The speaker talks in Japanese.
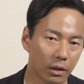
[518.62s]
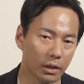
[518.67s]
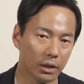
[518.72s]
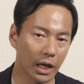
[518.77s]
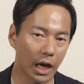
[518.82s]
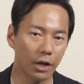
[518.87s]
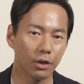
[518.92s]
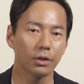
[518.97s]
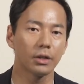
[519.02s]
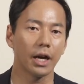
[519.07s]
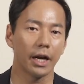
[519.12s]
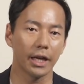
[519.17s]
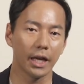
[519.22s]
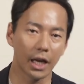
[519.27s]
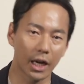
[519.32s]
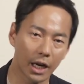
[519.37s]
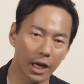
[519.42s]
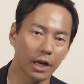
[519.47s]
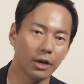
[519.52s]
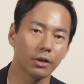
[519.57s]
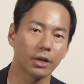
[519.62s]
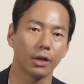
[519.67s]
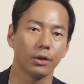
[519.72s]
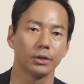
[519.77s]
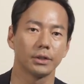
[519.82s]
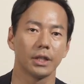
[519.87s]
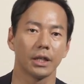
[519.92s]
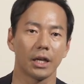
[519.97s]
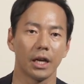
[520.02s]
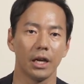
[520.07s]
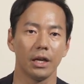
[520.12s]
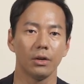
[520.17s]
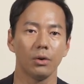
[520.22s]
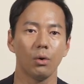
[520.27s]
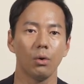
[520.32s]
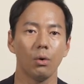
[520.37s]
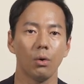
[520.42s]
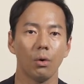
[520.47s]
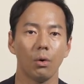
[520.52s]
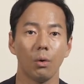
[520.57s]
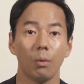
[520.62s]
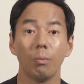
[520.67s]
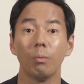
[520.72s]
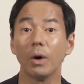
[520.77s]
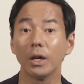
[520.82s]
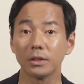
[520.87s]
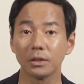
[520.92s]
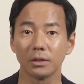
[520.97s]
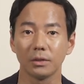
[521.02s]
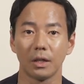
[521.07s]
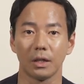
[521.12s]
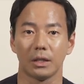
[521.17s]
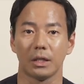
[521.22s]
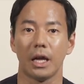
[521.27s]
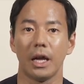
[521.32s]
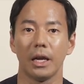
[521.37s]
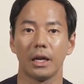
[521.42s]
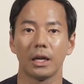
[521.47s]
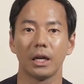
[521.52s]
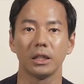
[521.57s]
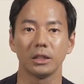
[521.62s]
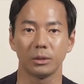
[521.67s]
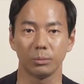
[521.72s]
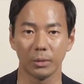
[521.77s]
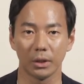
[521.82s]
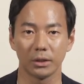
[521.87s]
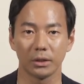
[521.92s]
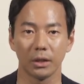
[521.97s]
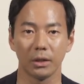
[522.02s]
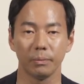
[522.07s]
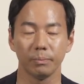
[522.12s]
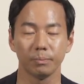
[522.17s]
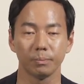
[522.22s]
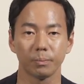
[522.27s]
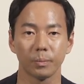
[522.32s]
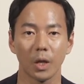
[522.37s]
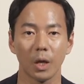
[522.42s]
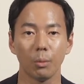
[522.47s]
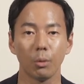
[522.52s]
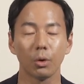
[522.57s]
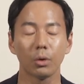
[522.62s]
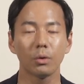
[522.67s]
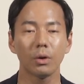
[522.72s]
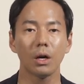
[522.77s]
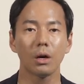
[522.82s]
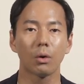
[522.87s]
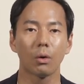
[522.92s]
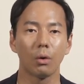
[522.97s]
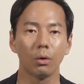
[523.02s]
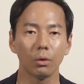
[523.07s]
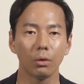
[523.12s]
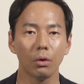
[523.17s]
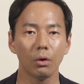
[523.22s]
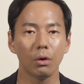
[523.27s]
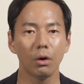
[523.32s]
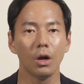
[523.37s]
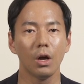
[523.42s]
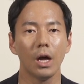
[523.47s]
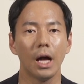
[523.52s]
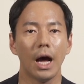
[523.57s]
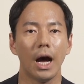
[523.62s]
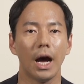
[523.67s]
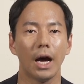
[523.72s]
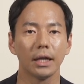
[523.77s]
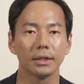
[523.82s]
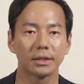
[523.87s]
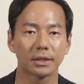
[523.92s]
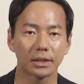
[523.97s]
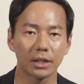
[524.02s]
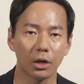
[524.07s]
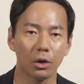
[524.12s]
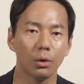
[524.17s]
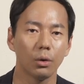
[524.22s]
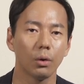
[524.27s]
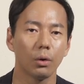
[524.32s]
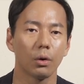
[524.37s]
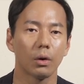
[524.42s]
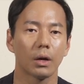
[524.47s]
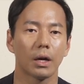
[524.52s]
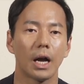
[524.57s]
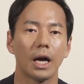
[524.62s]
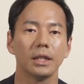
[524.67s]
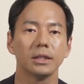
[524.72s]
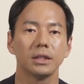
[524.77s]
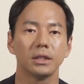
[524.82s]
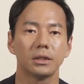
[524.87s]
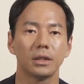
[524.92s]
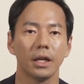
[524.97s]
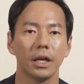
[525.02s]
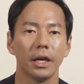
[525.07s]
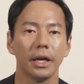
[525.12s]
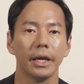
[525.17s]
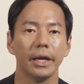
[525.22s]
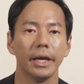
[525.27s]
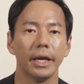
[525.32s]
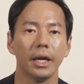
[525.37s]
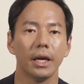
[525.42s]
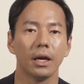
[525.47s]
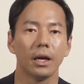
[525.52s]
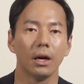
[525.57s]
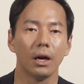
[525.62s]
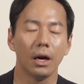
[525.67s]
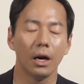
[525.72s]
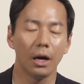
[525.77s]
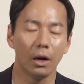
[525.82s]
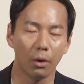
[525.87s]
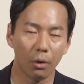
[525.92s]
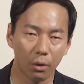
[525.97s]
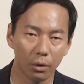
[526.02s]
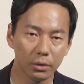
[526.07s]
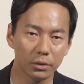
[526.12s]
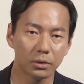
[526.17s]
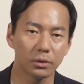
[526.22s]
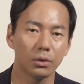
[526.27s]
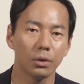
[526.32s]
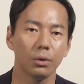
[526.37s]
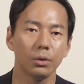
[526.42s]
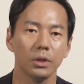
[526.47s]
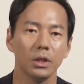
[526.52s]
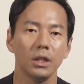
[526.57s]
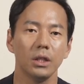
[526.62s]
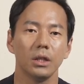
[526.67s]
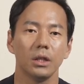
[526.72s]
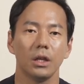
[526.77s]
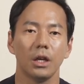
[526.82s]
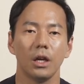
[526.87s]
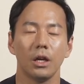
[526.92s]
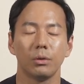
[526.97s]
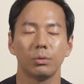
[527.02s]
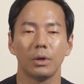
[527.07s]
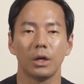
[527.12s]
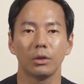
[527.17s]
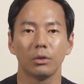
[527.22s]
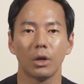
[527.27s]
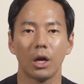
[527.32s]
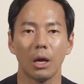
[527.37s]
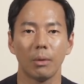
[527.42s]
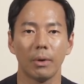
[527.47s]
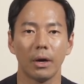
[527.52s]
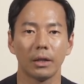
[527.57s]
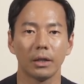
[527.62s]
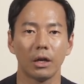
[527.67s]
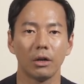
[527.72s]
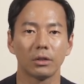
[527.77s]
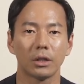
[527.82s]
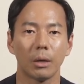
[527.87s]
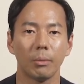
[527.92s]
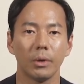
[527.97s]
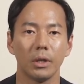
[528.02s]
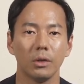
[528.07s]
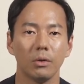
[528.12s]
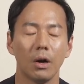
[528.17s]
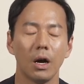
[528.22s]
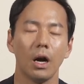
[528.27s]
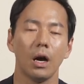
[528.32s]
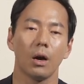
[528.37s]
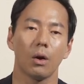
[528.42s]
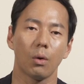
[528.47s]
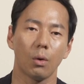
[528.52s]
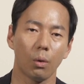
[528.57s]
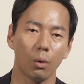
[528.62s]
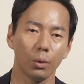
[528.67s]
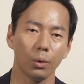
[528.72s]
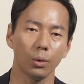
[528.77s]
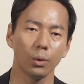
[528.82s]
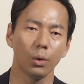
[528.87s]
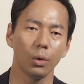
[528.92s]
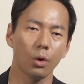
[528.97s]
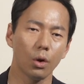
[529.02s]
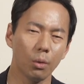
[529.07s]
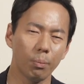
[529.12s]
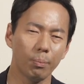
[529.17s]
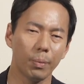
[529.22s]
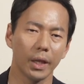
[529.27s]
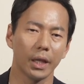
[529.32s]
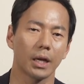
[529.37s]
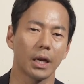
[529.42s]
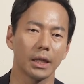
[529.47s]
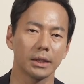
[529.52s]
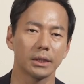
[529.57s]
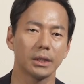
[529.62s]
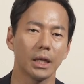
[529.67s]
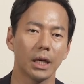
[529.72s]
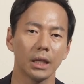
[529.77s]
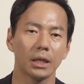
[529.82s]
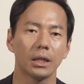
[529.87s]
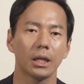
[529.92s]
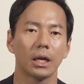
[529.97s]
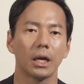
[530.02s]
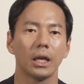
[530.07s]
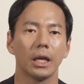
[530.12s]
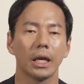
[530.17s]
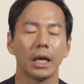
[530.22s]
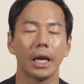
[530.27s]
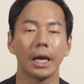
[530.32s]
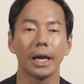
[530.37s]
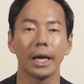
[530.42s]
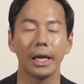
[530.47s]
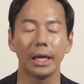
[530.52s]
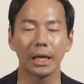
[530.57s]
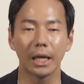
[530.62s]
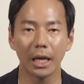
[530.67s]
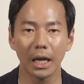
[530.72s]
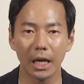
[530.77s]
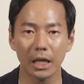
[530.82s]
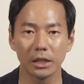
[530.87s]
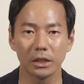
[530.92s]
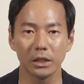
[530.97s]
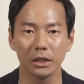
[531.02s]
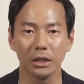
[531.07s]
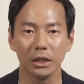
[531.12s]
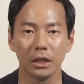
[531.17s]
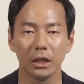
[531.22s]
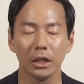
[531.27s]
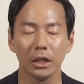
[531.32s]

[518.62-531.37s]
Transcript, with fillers: やるかやられるかの世界をまずは体感しましたで僕はこの厚さを感じてあ本当に F1 ドライバーになるためにはこのヨーロッパで勝ち上がっていかなきゃいけないし